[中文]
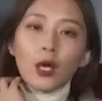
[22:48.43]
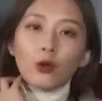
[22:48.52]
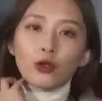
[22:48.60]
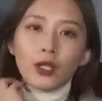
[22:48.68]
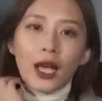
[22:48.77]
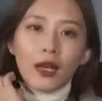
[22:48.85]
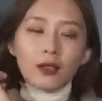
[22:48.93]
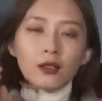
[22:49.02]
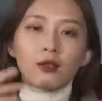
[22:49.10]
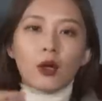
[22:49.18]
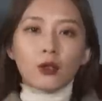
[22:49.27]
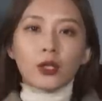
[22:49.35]
但我觉得 Other
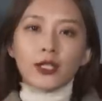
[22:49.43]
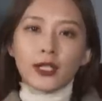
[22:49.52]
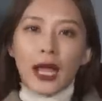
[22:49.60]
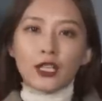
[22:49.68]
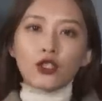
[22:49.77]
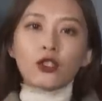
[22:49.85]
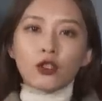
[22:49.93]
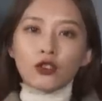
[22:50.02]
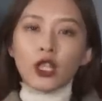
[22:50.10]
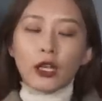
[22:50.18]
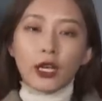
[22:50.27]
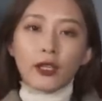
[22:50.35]
Stories 还是能
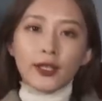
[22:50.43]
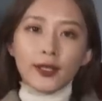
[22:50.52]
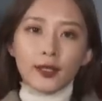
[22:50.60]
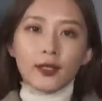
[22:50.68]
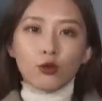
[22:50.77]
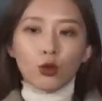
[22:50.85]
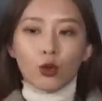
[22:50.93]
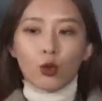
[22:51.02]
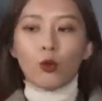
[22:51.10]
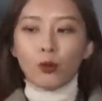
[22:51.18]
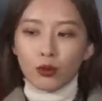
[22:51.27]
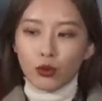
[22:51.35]
找到一些做
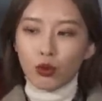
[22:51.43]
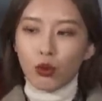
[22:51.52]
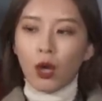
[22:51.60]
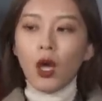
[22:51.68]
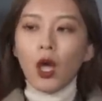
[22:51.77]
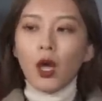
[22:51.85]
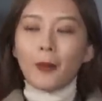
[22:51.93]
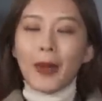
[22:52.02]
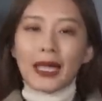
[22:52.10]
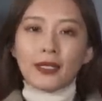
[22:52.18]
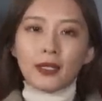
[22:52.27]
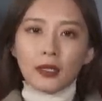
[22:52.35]
工不错、
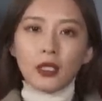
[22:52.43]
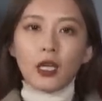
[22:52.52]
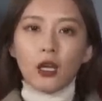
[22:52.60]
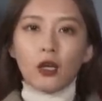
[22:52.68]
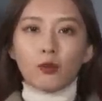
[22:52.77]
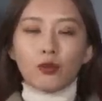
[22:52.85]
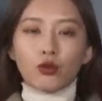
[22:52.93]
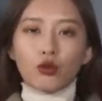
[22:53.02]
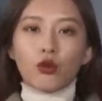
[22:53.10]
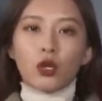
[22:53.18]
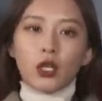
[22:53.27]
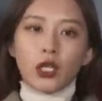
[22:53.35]
版型也很不
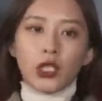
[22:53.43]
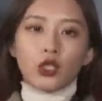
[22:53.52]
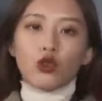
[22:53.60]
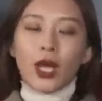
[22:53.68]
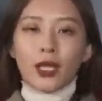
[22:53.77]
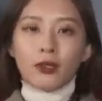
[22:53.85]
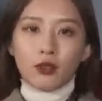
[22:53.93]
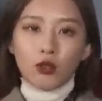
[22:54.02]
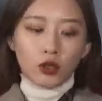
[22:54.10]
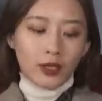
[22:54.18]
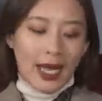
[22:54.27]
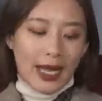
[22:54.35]
错、可以穿很
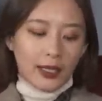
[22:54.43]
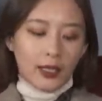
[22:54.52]
久的大